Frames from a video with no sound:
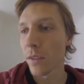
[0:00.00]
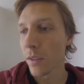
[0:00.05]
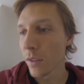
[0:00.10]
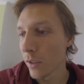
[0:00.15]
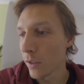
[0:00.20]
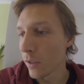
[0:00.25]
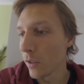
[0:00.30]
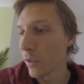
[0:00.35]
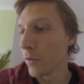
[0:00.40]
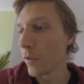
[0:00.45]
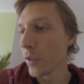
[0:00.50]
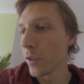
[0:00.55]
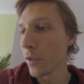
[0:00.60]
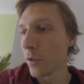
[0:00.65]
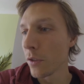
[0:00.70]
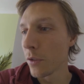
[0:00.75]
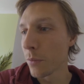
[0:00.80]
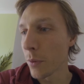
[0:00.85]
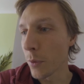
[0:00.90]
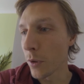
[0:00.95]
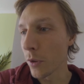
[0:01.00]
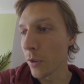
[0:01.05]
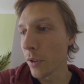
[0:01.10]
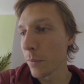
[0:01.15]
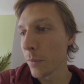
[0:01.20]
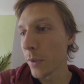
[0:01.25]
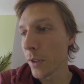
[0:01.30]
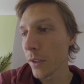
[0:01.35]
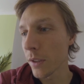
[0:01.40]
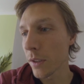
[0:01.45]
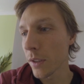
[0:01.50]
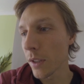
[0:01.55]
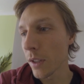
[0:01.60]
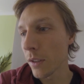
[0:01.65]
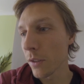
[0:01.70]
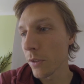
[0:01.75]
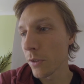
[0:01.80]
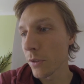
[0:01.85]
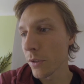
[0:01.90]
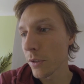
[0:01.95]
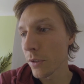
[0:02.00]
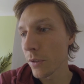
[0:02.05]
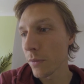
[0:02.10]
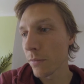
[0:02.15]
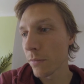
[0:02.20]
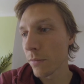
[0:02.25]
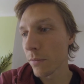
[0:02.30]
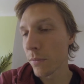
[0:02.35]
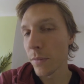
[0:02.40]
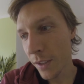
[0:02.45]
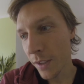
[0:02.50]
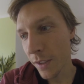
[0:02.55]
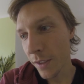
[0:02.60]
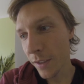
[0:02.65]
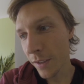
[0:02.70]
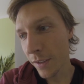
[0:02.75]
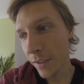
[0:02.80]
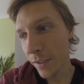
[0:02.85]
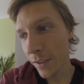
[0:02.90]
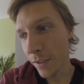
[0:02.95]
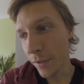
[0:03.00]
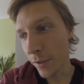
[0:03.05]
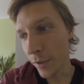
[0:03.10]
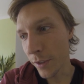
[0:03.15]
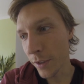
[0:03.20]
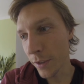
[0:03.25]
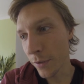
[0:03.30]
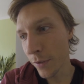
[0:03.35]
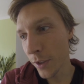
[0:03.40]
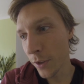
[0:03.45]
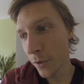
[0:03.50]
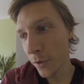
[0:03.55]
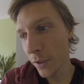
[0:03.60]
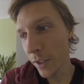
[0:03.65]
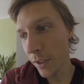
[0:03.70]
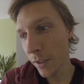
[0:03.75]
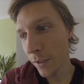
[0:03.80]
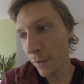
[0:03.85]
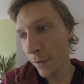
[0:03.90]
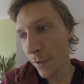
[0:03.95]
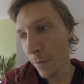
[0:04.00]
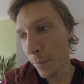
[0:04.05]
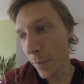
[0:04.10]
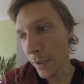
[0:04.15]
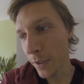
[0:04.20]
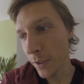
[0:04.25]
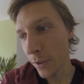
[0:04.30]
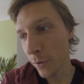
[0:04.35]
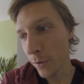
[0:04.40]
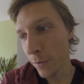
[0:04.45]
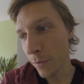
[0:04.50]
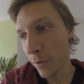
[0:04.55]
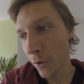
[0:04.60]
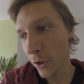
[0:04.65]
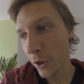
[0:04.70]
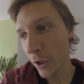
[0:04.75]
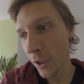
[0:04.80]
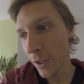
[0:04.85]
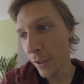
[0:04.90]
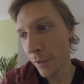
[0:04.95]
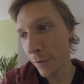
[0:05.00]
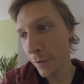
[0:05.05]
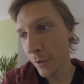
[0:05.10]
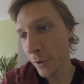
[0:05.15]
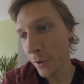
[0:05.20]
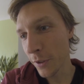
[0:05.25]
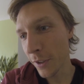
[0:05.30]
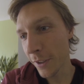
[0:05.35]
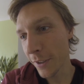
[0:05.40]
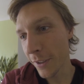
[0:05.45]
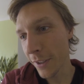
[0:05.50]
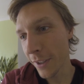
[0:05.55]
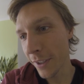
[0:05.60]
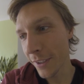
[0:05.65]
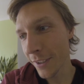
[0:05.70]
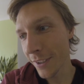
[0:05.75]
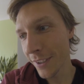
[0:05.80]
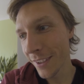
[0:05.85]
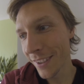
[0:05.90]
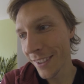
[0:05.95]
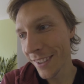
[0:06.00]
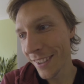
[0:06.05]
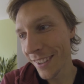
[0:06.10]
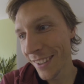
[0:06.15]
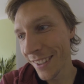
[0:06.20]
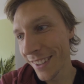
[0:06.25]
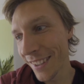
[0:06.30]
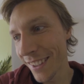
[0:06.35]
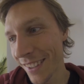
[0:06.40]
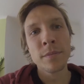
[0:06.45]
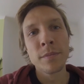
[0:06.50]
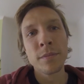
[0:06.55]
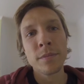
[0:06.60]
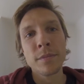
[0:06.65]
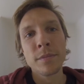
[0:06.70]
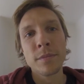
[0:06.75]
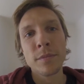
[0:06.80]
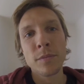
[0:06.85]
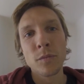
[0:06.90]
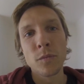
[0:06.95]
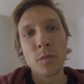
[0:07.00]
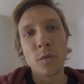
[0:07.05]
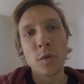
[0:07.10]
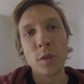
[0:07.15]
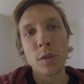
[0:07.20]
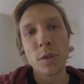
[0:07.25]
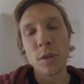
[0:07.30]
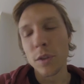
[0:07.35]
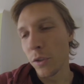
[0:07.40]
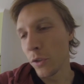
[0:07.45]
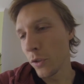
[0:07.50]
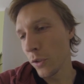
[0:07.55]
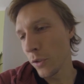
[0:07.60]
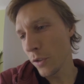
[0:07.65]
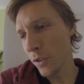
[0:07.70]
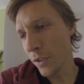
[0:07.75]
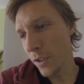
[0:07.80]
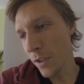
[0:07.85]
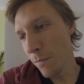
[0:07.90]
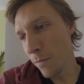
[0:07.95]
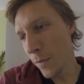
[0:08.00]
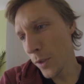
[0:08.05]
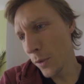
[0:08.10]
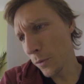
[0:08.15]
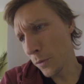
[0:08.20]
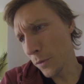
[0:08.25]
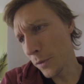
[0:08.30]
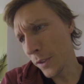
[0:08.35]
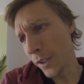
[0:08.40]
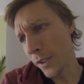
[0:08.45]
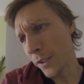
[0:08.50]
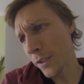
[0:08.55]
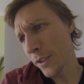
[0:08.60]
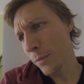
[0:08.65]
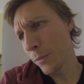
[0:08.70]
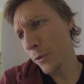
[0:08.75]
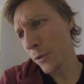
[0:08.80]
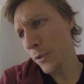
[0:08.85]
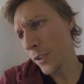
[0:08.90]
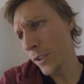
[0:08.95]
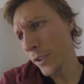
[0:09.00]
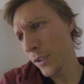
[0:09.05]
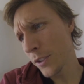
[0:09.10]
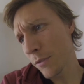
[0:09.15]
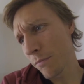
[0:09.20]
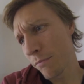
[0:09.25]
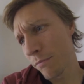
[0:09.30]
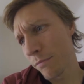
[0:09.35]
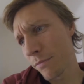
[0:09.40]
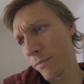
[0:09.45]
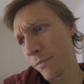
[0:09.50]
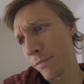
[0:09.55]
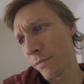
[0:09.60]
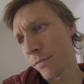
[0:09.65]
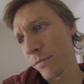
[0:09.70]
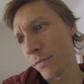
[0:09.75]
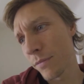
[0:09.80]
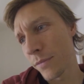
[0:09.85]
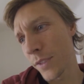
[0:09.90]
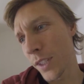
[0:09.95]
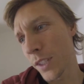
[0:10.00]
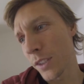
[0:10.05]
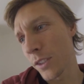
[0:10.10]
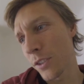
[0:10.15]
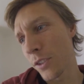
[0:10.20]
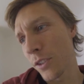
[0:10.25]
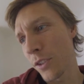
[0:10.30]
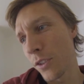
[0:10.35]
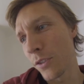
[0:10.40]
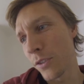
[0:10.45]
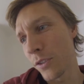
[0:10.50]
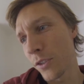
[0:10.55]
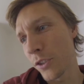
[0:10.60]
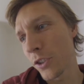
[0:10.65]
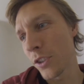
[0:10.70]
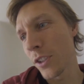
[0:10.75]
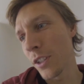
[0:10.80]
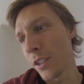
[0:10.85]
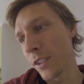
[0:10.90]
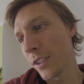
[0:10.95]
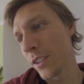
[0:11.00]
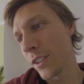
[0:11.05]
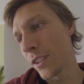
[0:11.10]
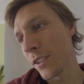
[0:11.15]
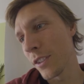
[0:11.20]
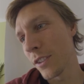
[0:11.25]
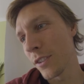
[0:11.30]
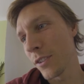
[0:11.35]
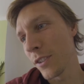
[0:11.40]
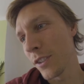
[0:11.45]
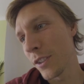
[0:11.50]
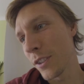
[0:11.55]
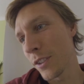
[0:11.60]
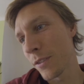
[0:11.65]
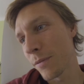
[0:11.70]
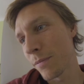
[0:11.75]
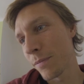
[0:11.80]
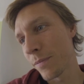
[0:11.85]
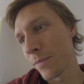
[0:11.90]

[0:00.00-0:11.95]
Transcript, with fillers: Genau, wie du dich beim Online-Banking einloggst. Ich werde das Video nennen Verbesserungsvorschläge für Start Next. Na, dauert schon sieben Minuten der ganze Prozess. Das ja. könnte schneller gehen natürlich.